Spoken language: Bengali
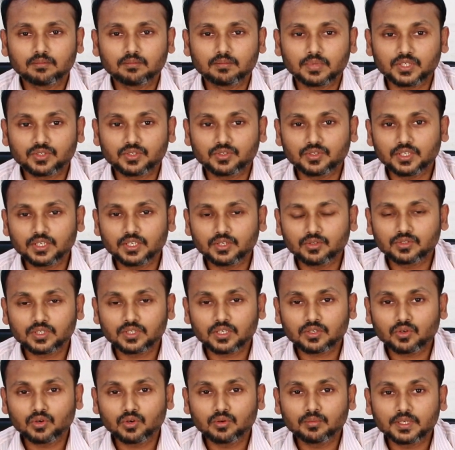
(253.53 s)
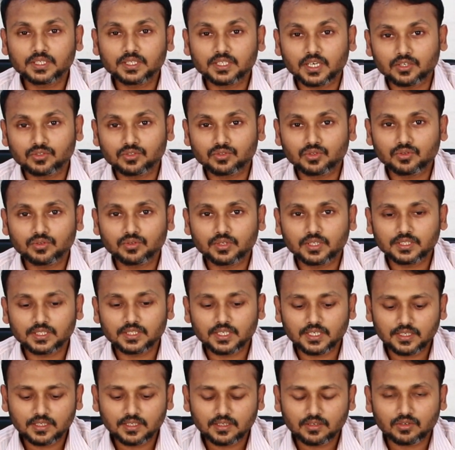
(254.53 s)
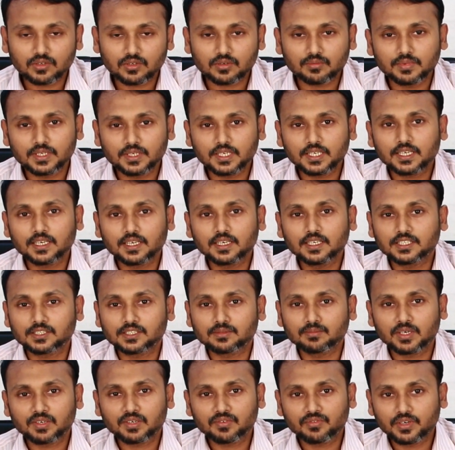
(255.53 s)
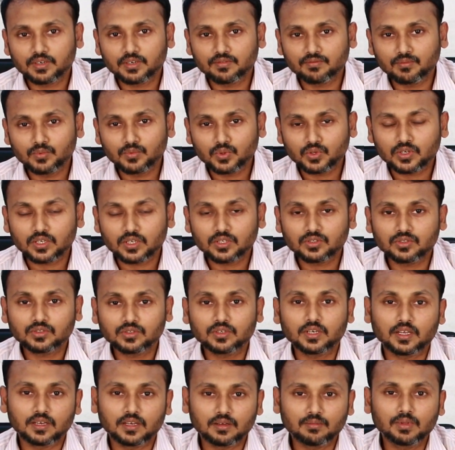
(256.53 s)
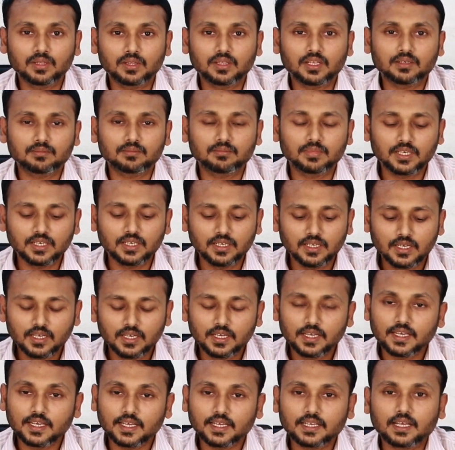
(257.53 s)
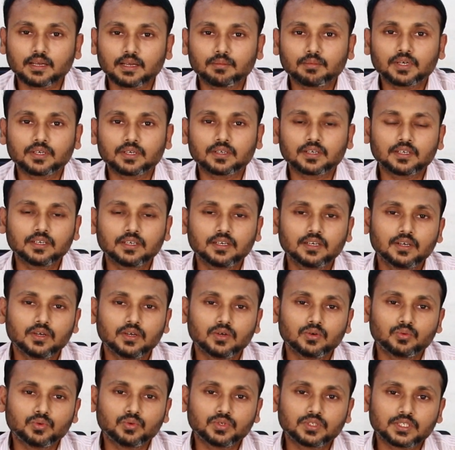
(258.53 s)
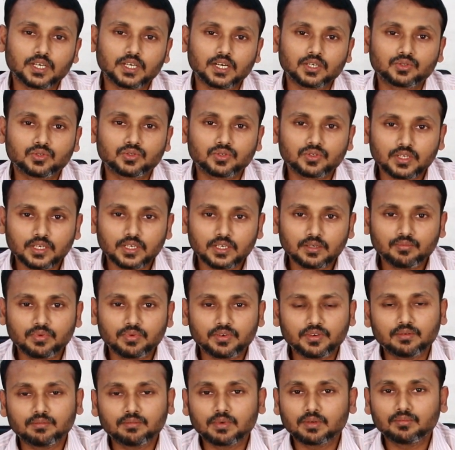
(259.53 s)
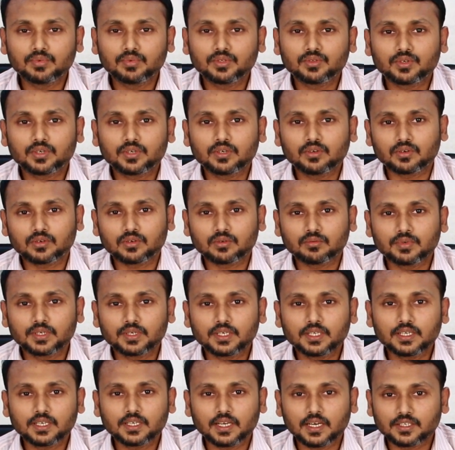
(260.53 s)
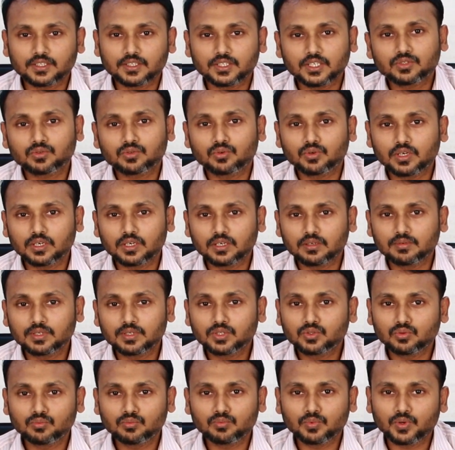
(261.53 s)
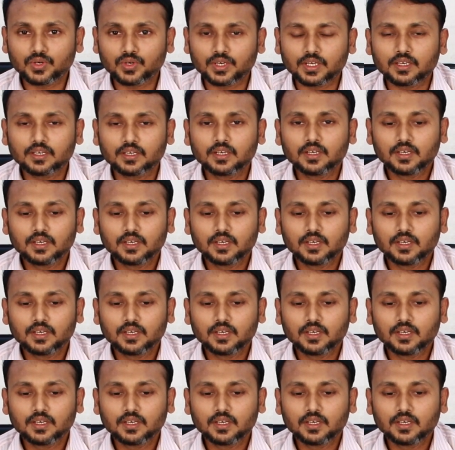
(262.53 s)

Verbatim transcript: বাট যদি ইউজার কমে চারজন হয়ে যায় অটোমেটিক্যালি স্মার্ট ফ্রেম মোডটা যখন অ্যানাবল থাকবে এই ক্যামেরাটা ওই চারজনকেই ফ্রেমের ভিতরে অটোমেটিক অ্যাডজাস্ট করে নেবে জুম করে